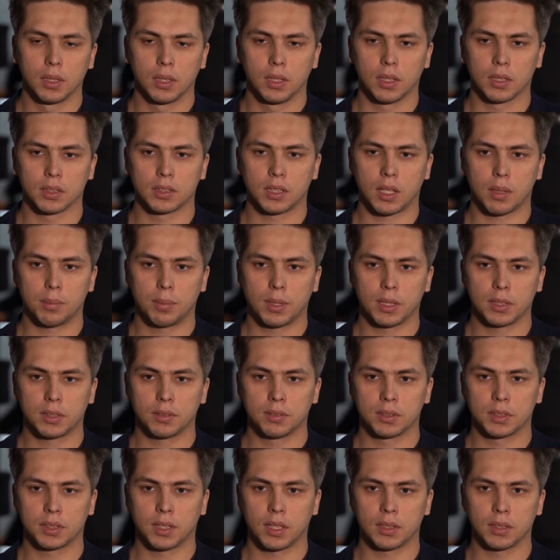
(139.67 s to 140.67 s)
и
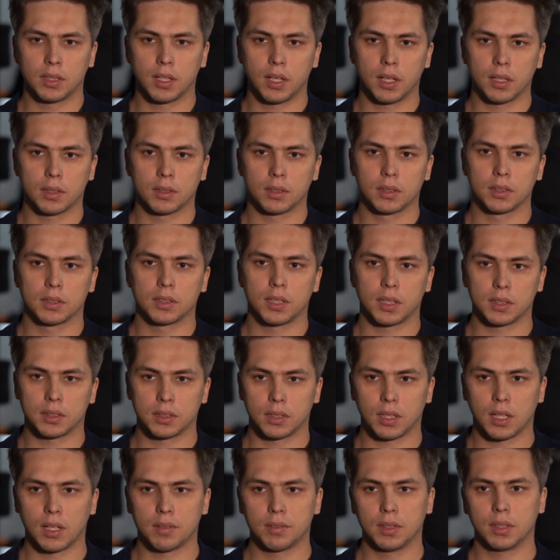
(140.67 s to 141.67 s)
разрабатывать конкретные
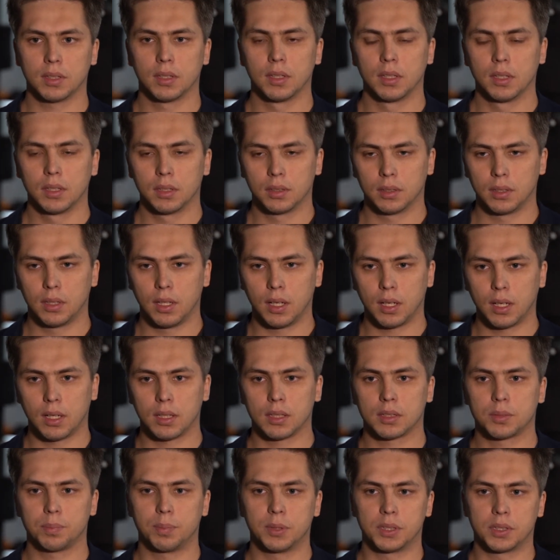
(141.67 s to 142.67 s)
составы
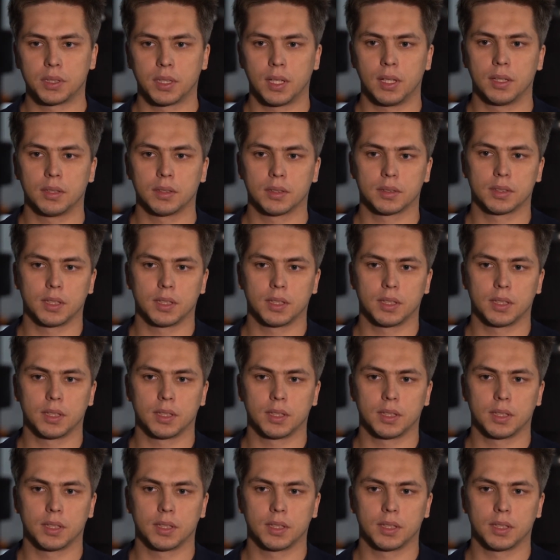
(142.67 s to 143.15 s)
для специальных